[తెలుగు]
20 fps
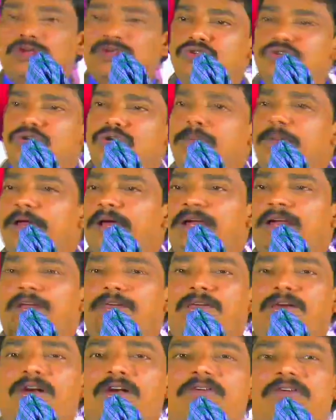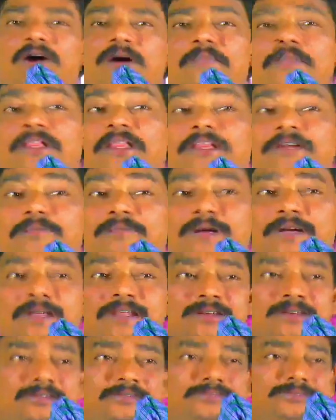చుట్టుప్రక్కల వాళ్ళు అభ్యంతరం
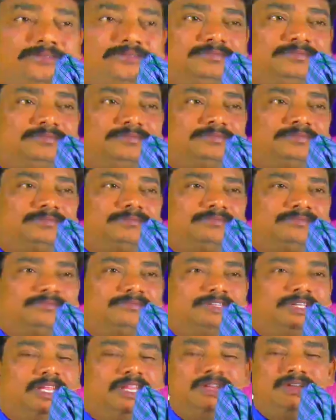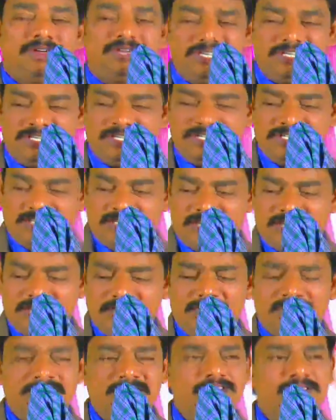పెట్టారు ఎందుకు క్రిస్టియన్స్ని ఇక్కడికి
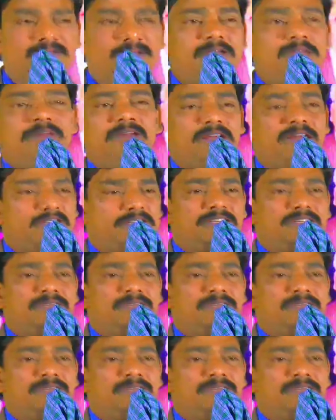పిలిచావు బైబిల్ క్లాసులు